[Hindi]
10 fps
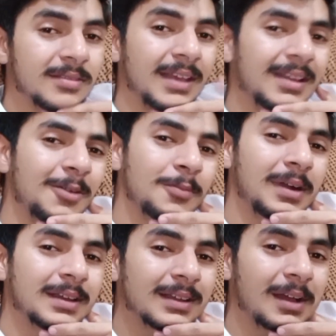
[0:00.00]
ये चेहरा
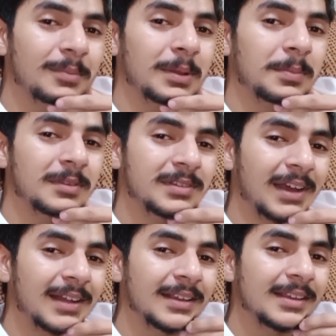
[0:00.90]
मुबारक आपने
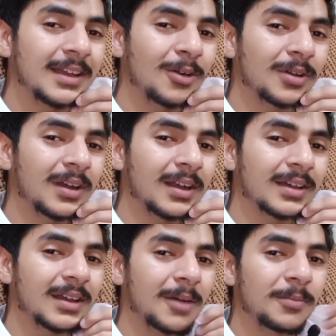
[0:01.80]
पहचान ही लिया होगा
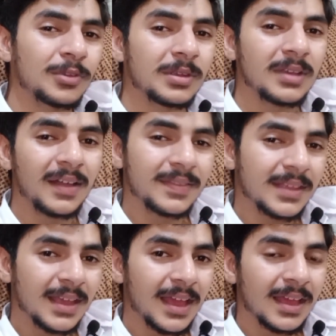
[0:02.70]
अगर आप मुझे
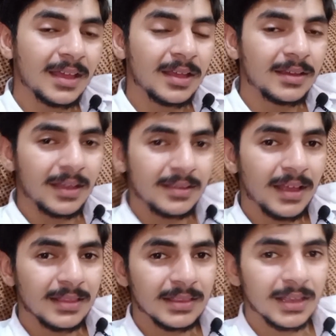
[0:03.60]
जानते हैं नहीं
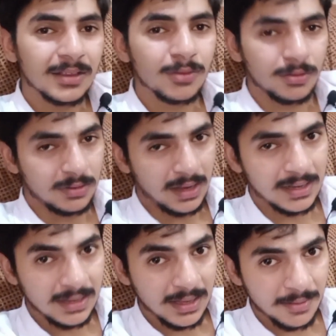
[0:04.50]
जानते तो
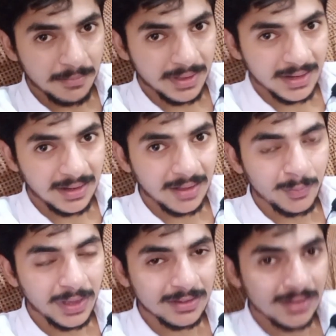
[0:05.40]
जान लें मेरा
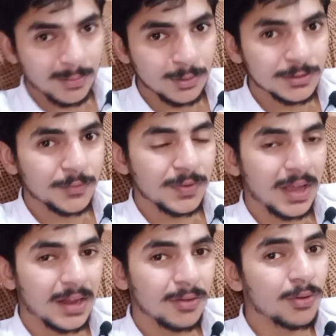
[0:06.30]
नाम है जी अबू
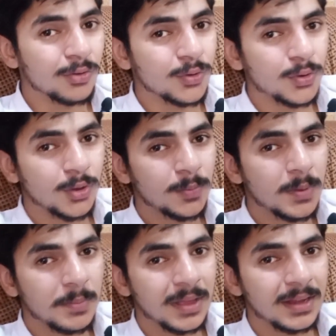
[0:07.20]
सफियान और यूट्यूब
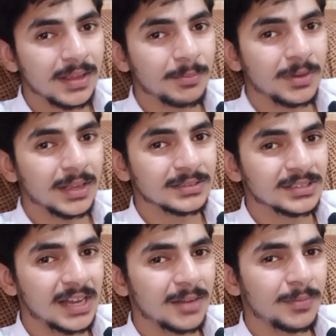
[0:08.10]
पे मैंने अपना एक
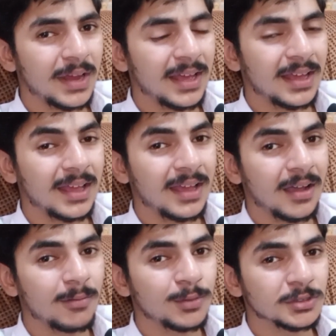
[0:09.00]
चैनल बनाया है
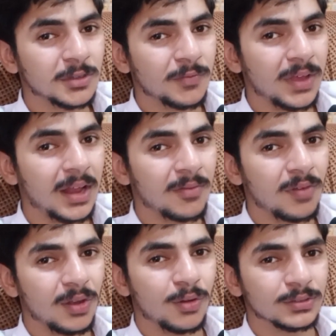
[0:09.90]
अबू सफियान
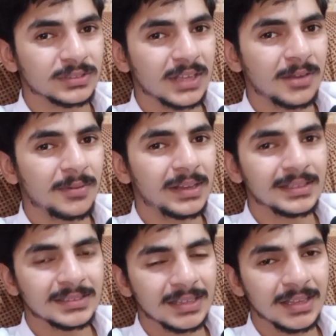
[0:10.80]
व्लॉग्स के
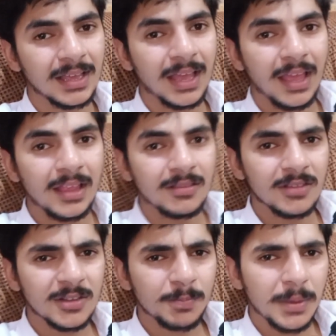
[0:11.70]
हवाले से
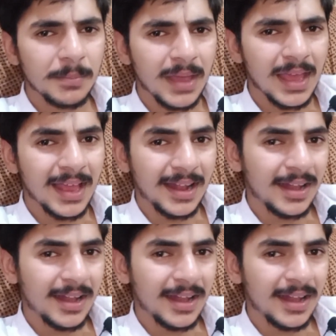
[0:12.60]
जिसपे मैं